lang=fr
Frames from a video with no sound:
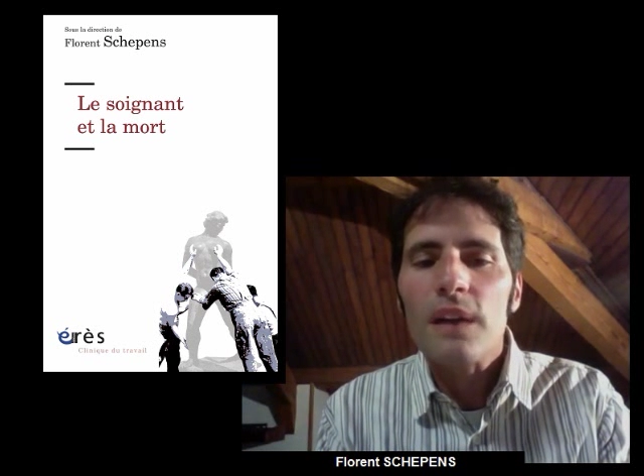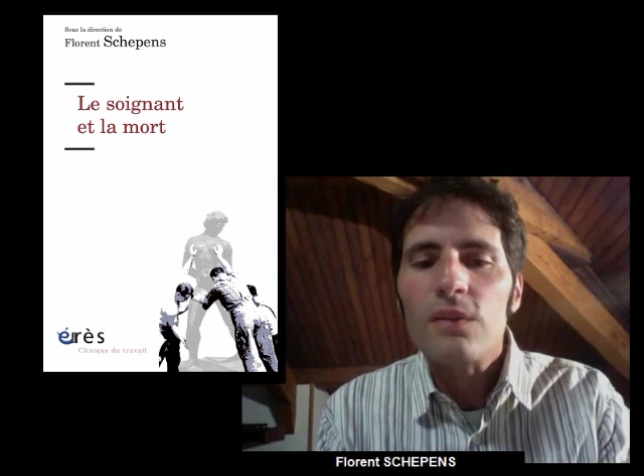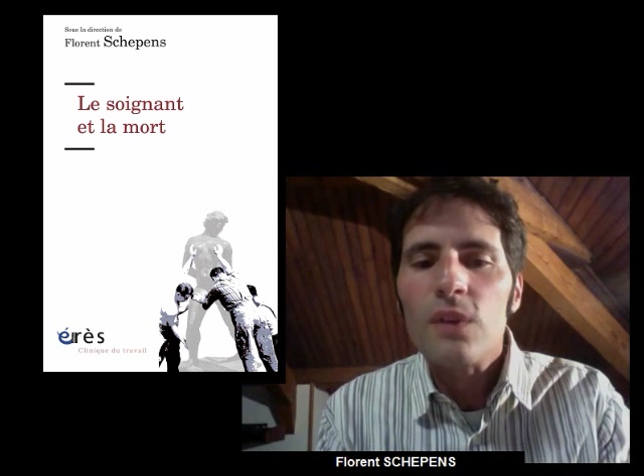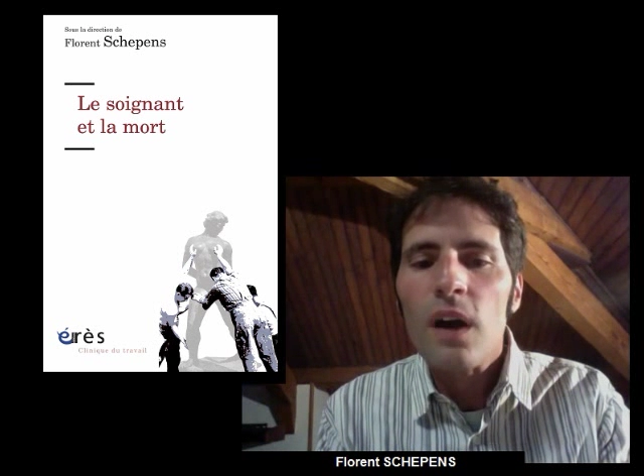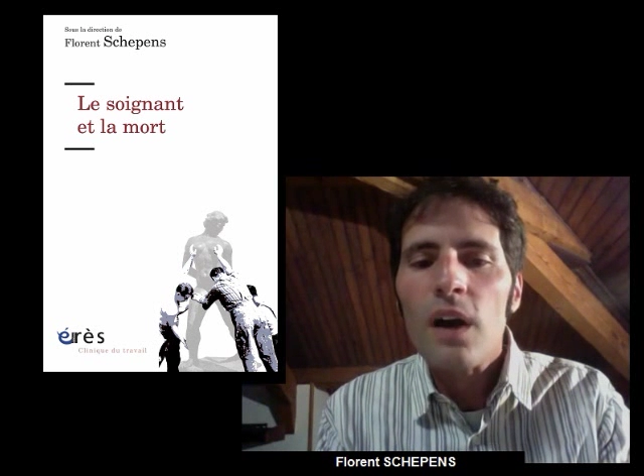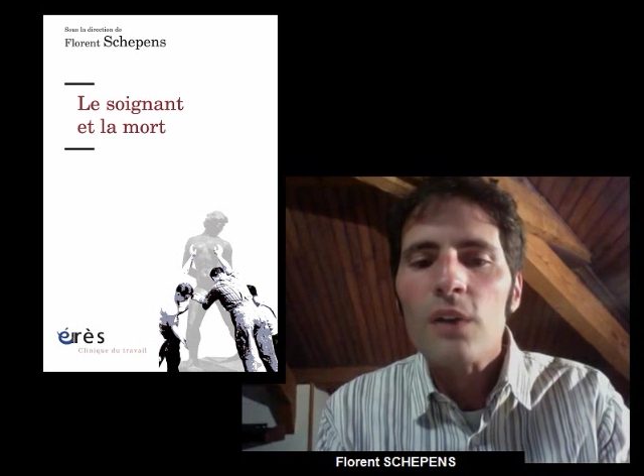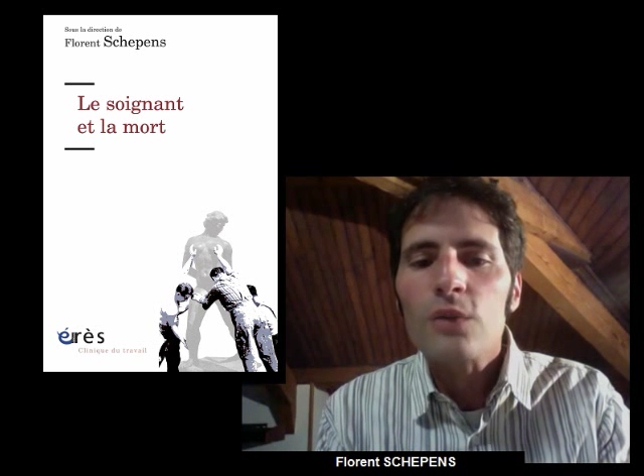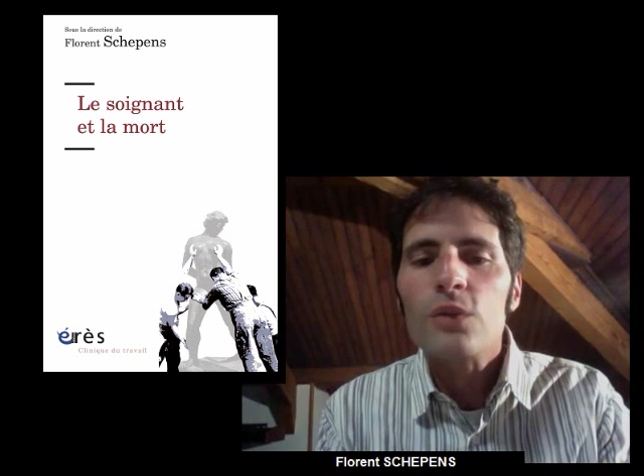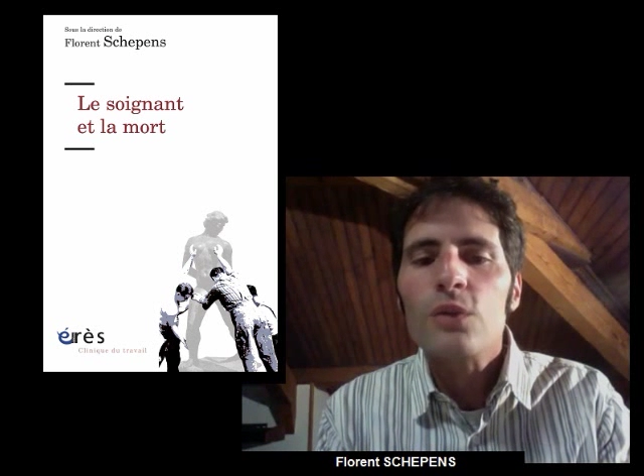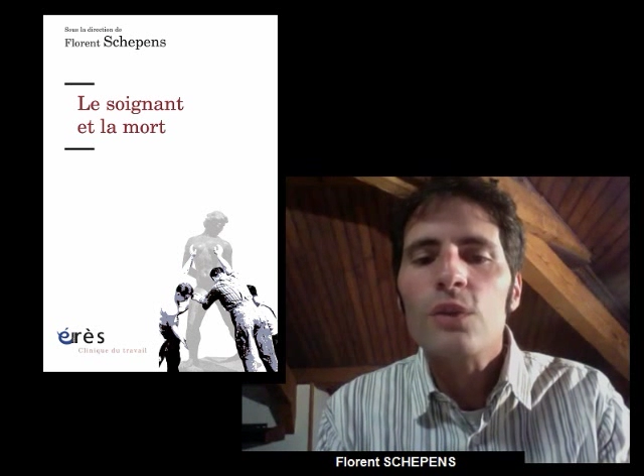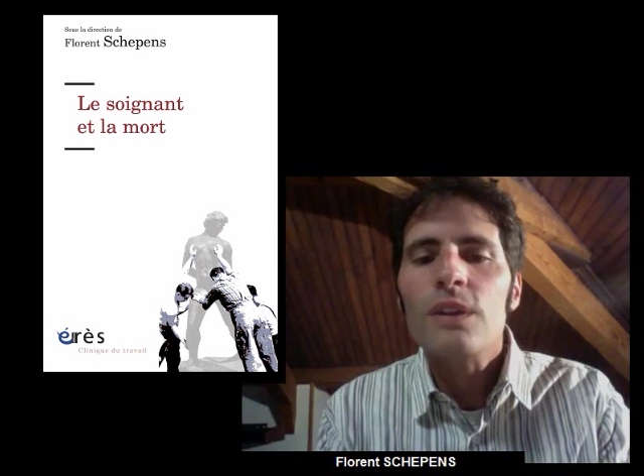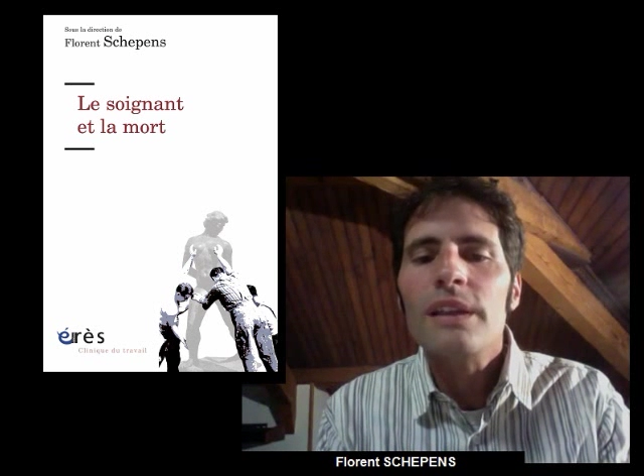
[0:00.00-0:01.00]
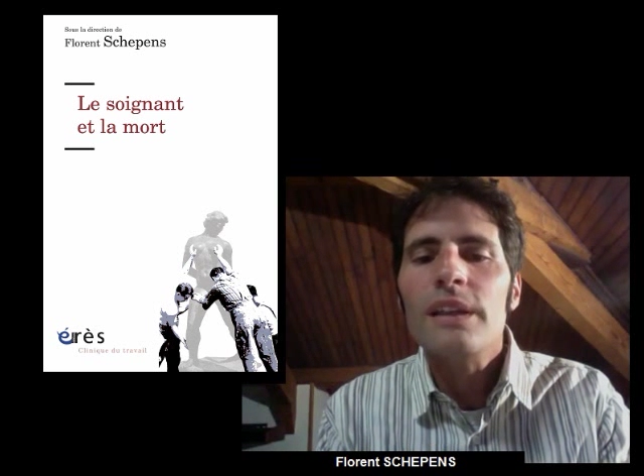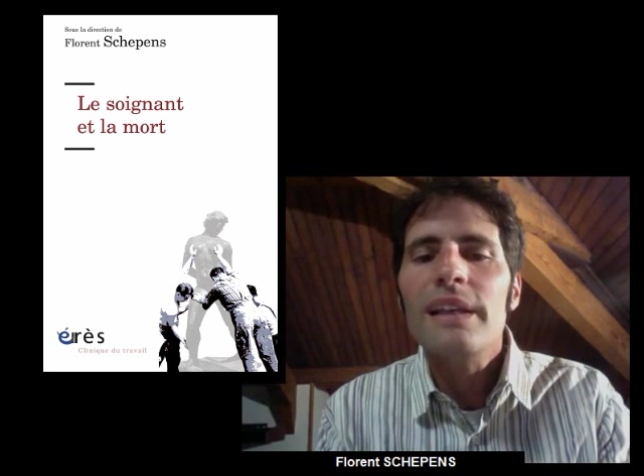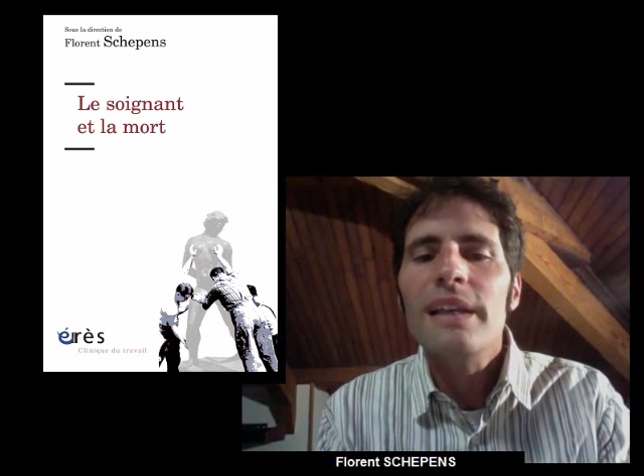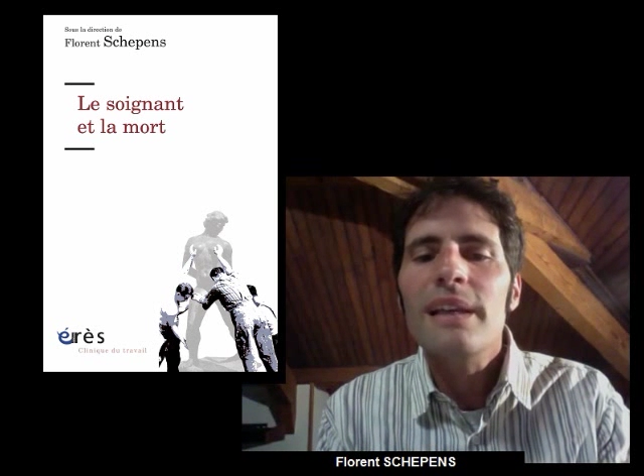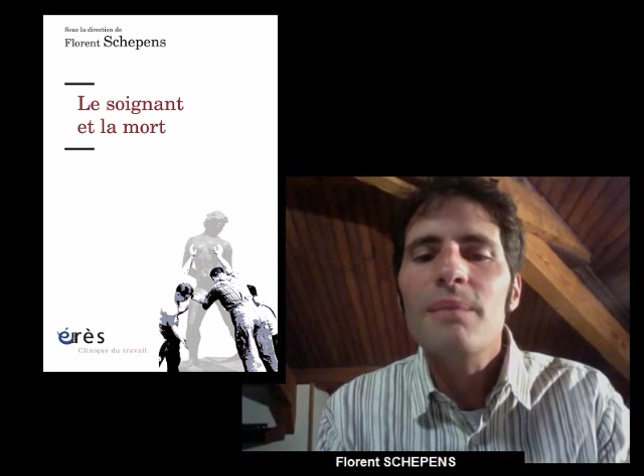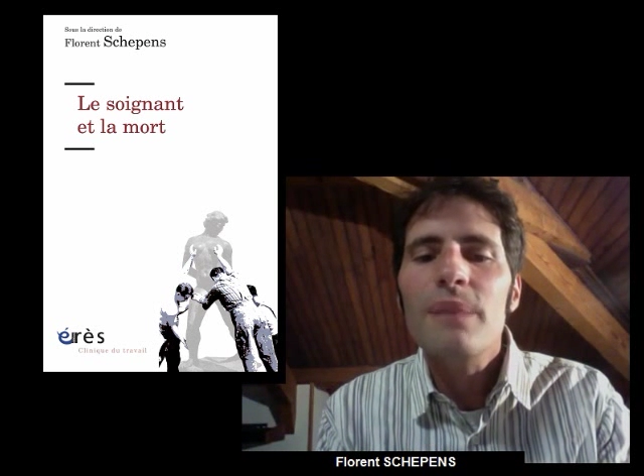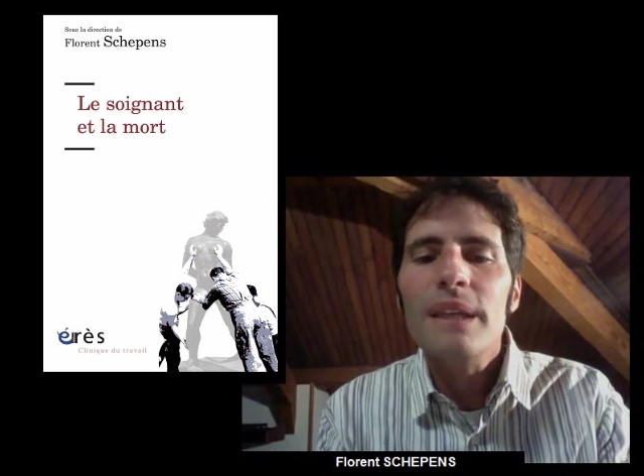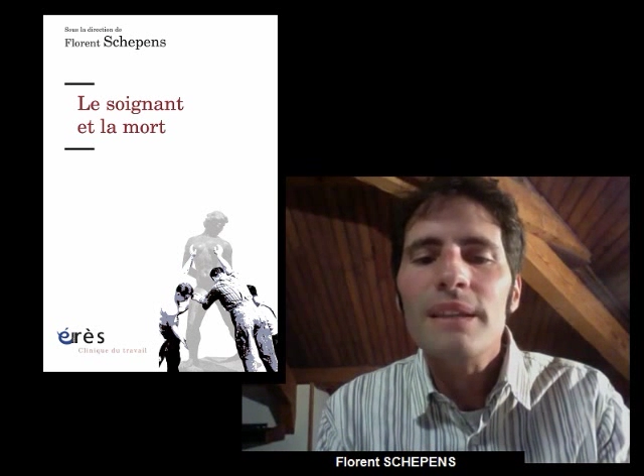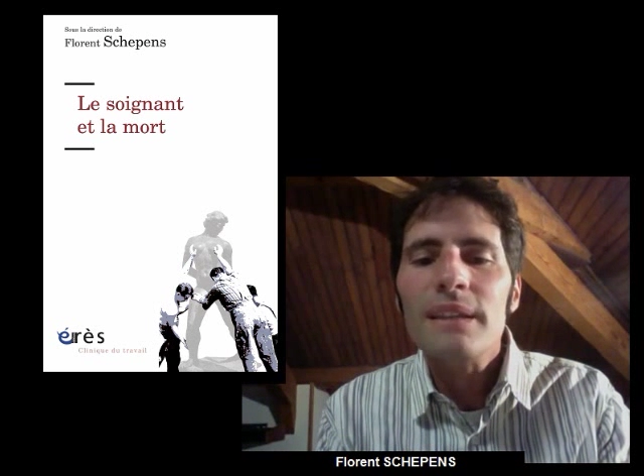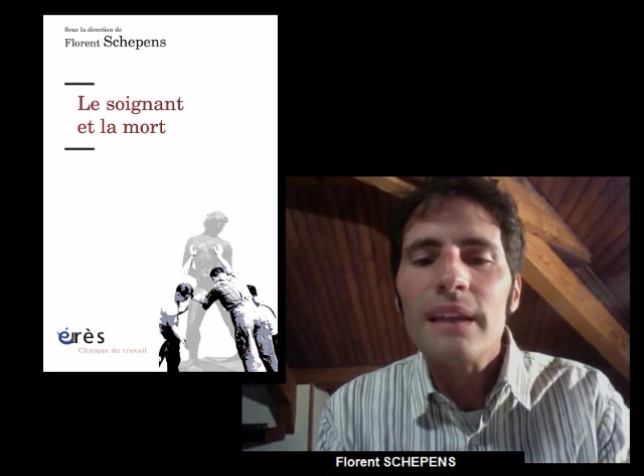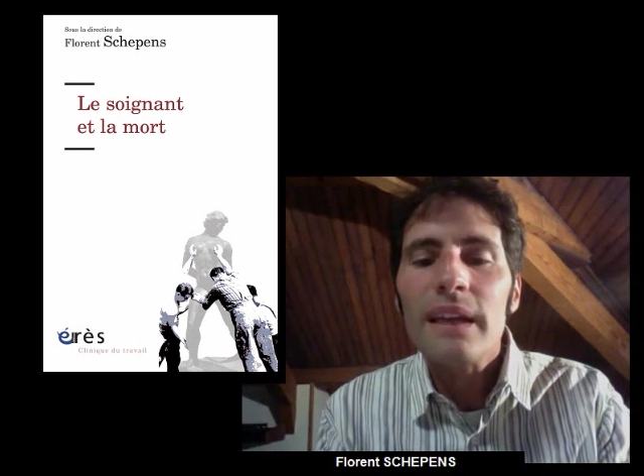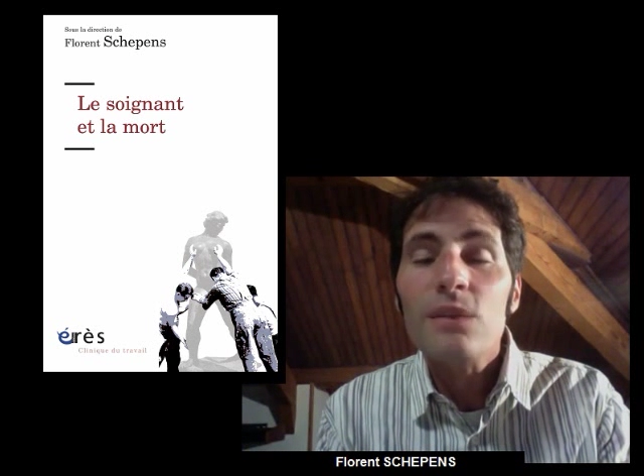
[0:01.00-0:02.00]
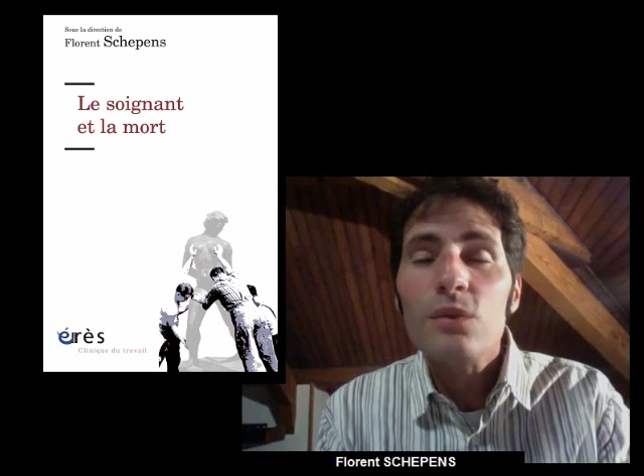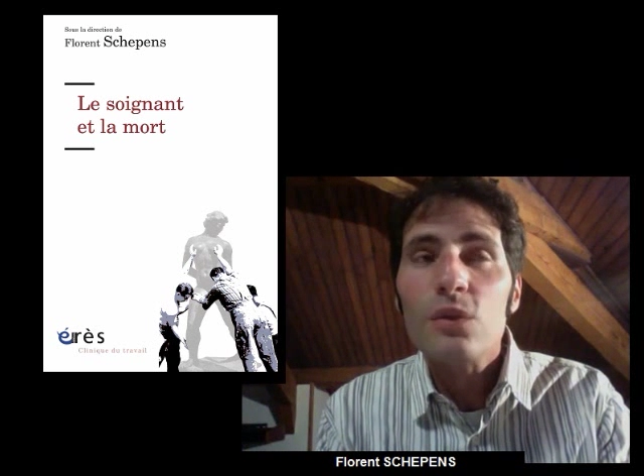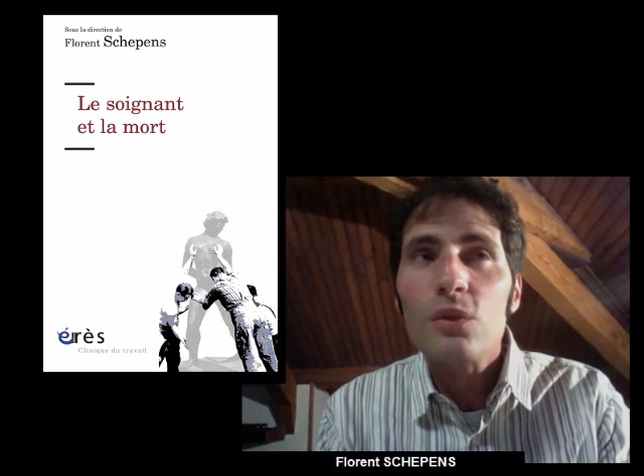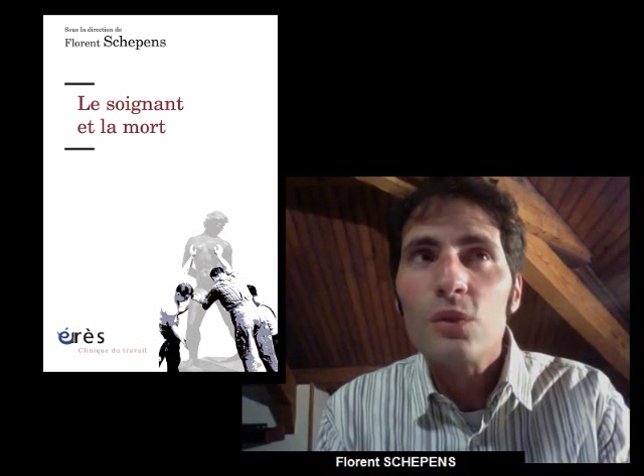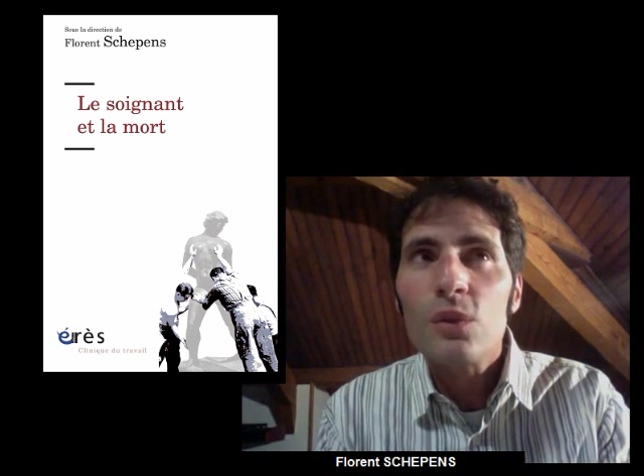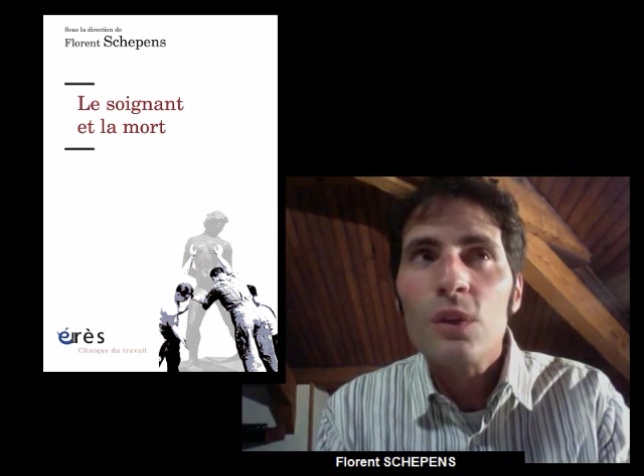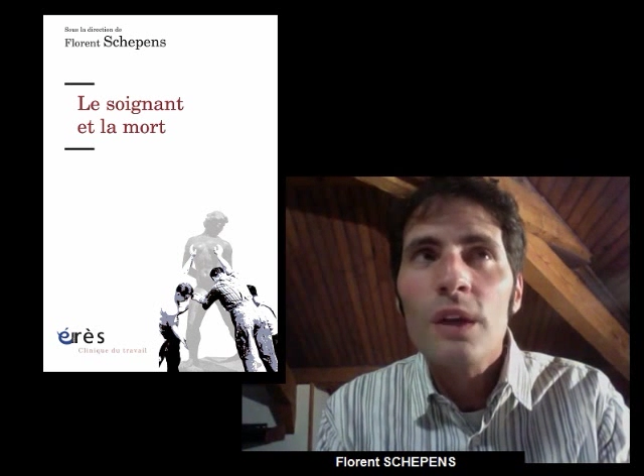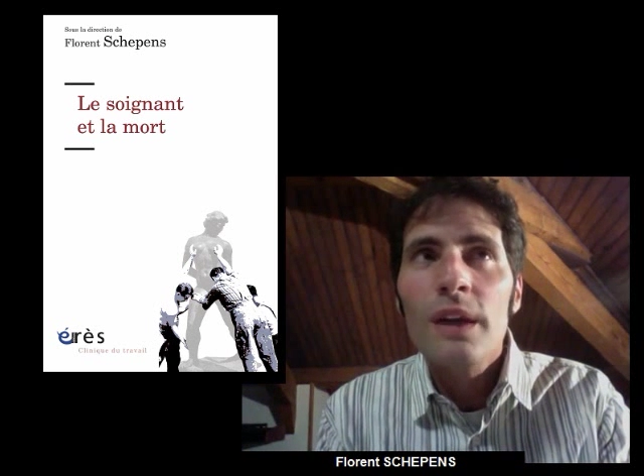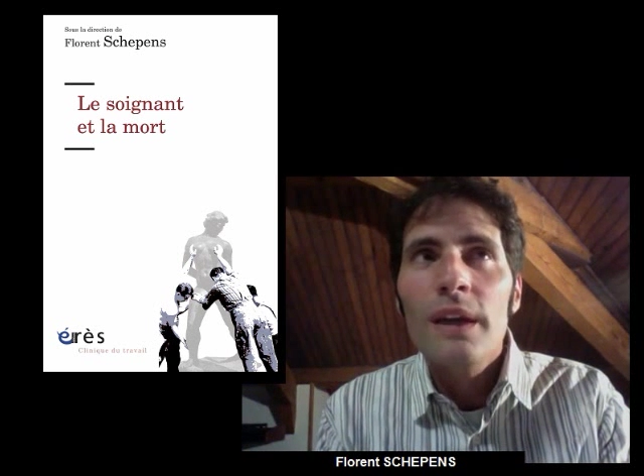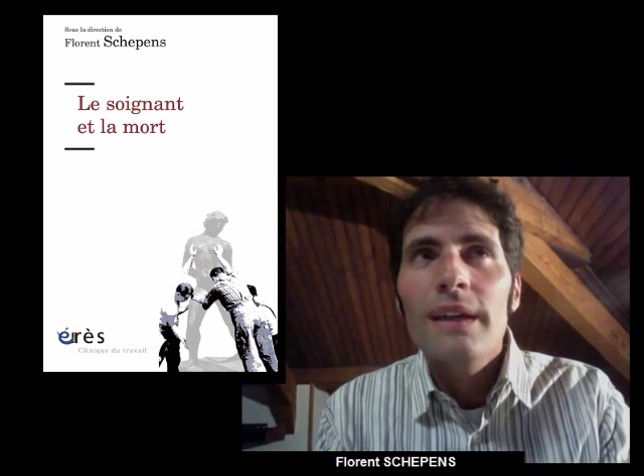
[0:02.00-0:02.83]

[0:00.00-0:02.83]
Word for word: avoir sur ceux qui les mettraient, sur ceux